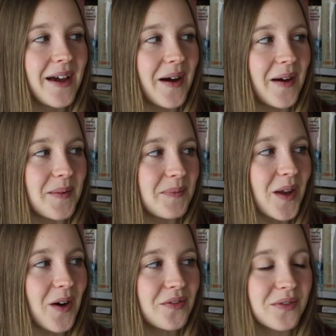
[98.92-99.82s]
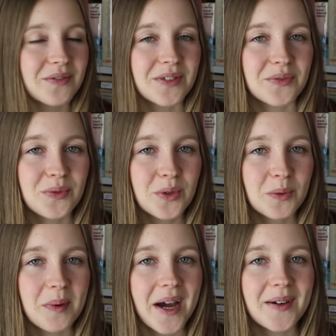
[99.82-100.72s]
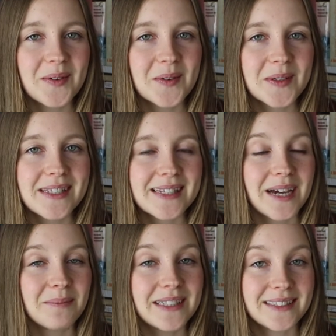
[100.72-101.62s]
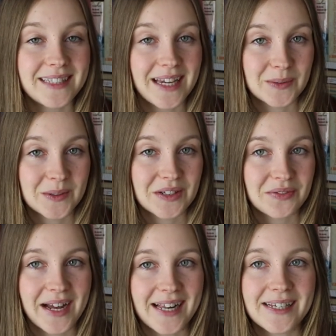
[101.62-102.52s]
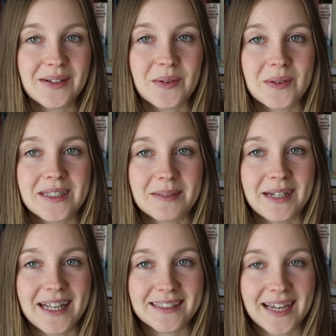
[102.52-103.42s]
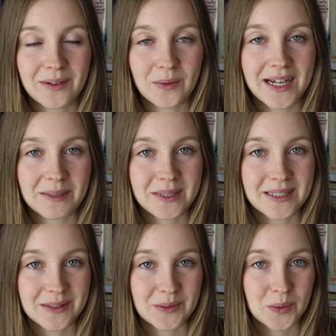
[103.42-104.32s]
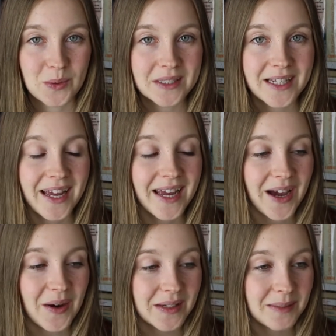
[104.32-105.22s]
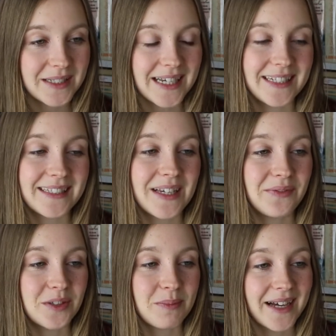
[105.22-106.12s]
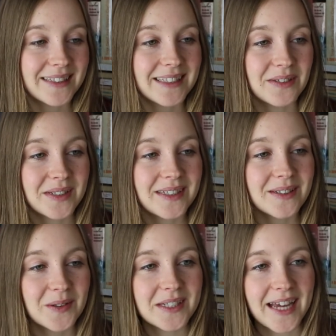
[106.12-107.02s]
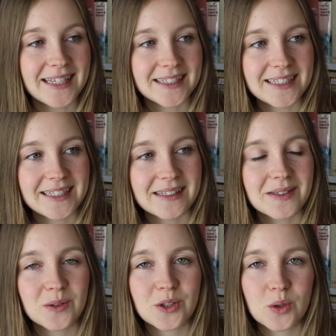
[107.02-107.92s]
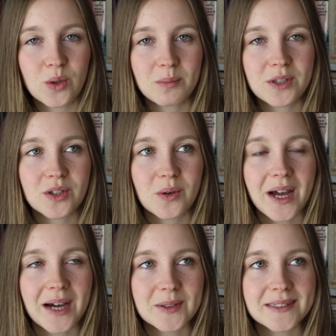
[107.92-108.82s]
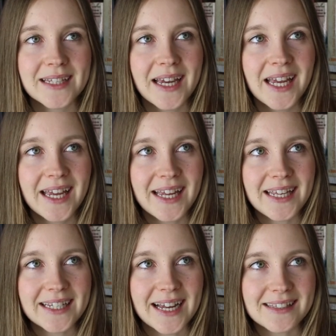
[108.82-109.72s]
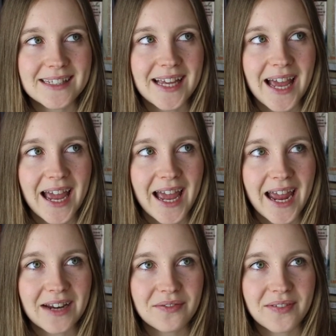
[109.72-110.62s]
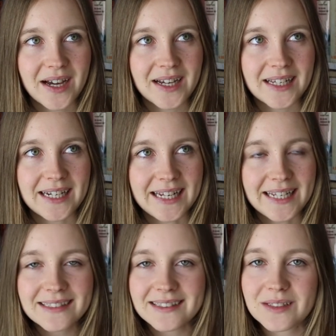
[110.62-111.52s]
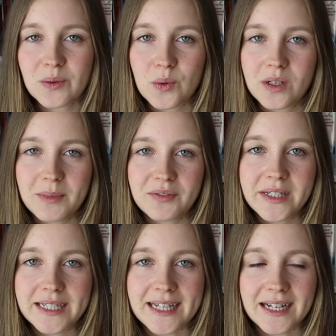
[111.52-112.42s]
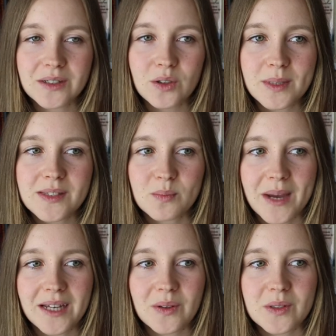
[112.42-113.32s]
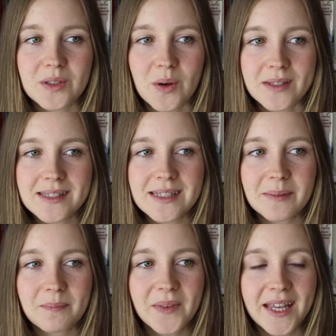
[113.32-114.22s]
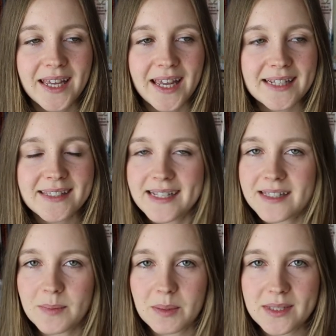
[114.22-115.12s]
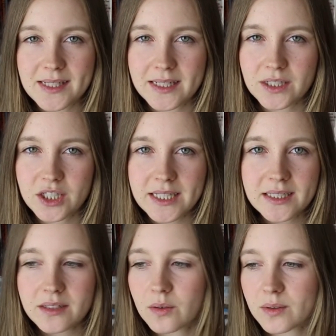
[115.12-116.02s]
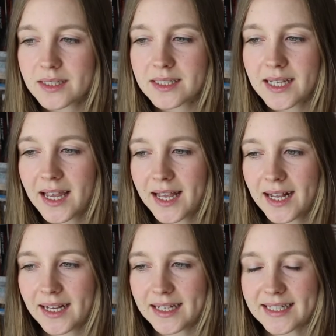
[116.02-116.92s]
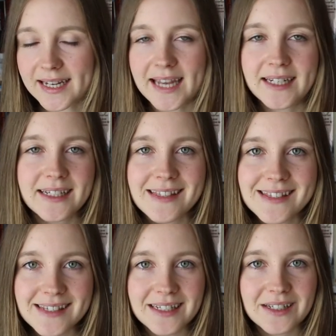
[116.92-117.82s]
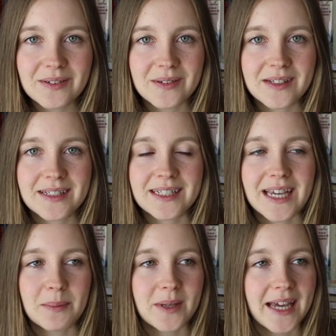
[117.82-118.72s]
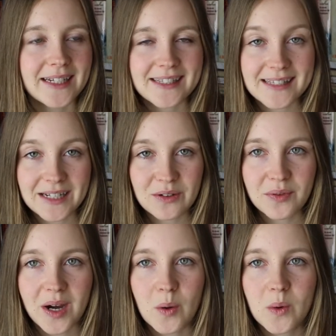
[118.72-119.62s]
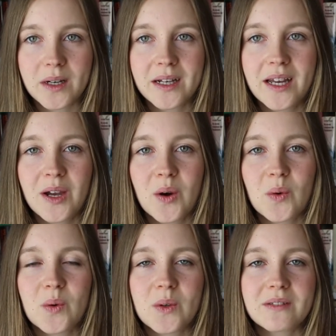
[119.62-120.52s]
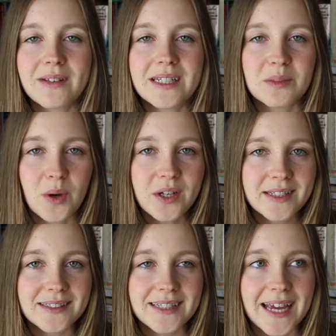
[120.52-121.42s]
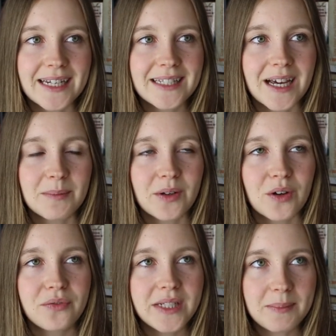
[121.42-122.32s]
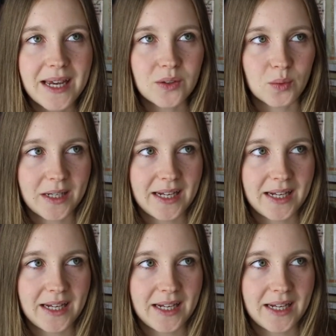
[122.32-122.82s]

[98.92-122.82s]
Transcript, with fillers: ähm, offen verfügbar und sie haben mir sehr gut gefallen und mein erster Eindruck hat mich nicht getrügt. Auch hiermit hatte ich sehr viel Spaß. Ich finde, Günther Eichs Gedichte sind so eine schöne Mischung aus, ich kann sie einfach lesen, ohne mir viel Gedanken drüber zu machen. Und trotzdem erzählen sie mir ein bisschen eine Geschichte und ich erkenne einen Sinn und ich habe eine Szene vor Augen. Und wenn ich möchte, kann ich aber noch viel mehr drüber